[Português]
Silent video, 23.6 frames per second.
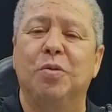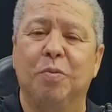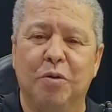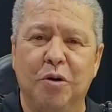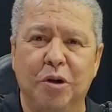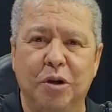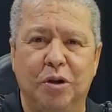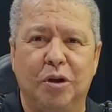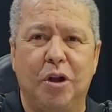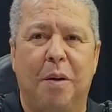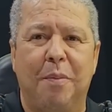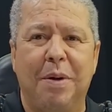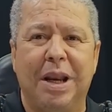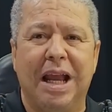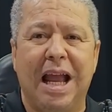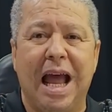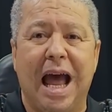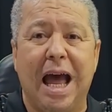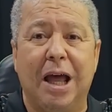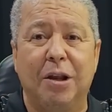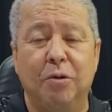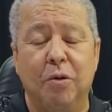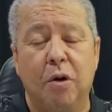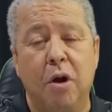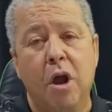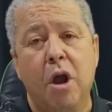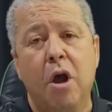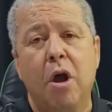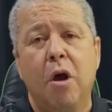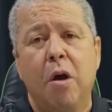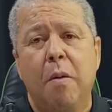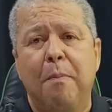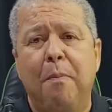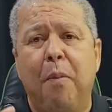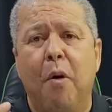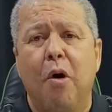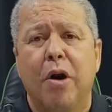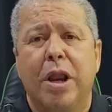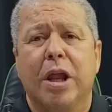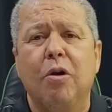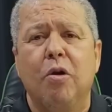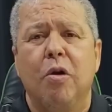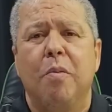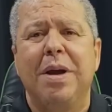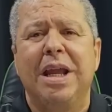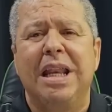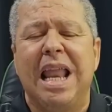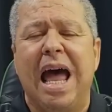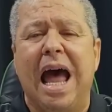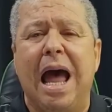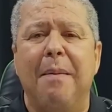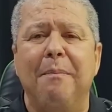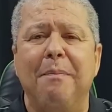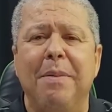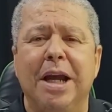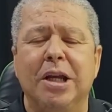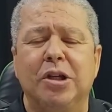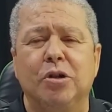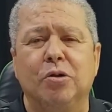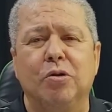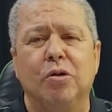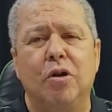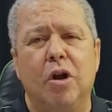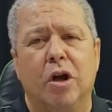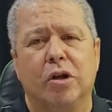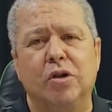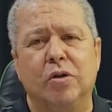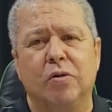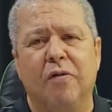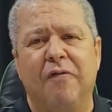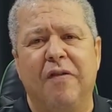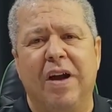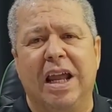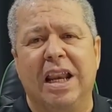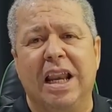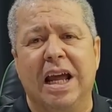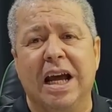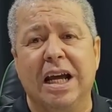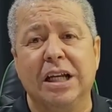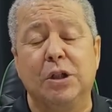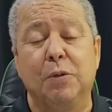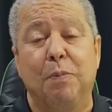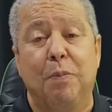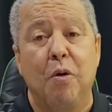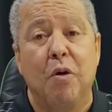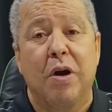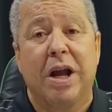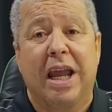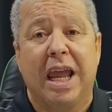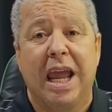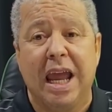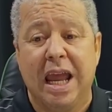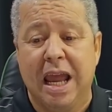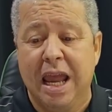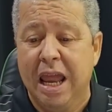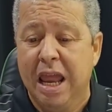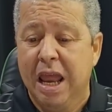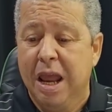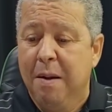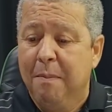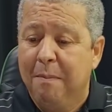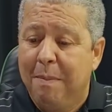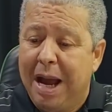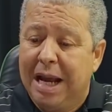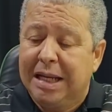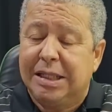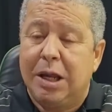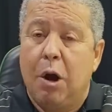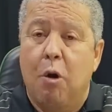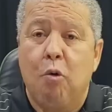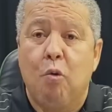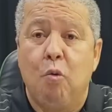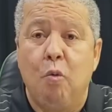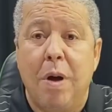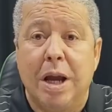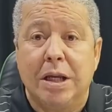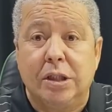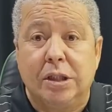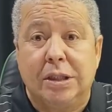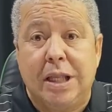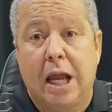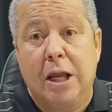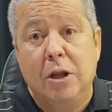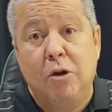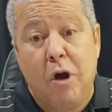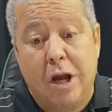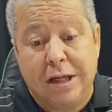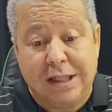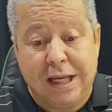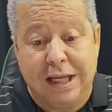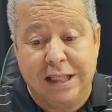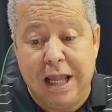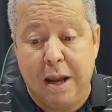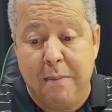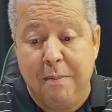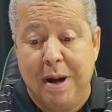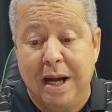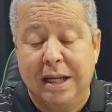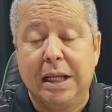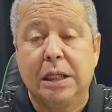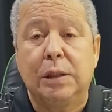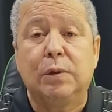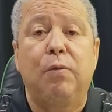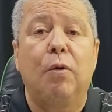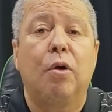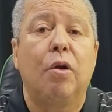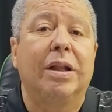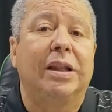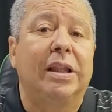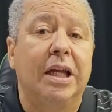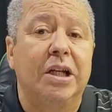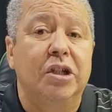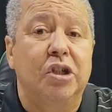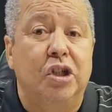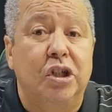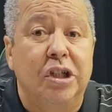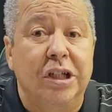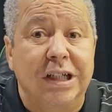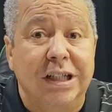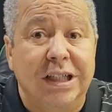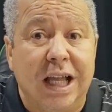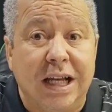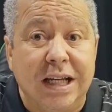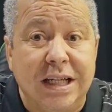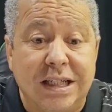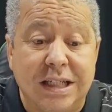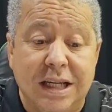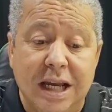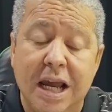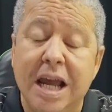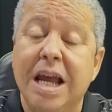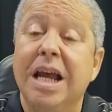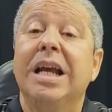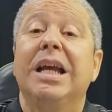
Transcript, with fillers: Muito obrigado por iluminar a mente dos nossos governantes, porque mais algumas das nossas demandas foram atendidas.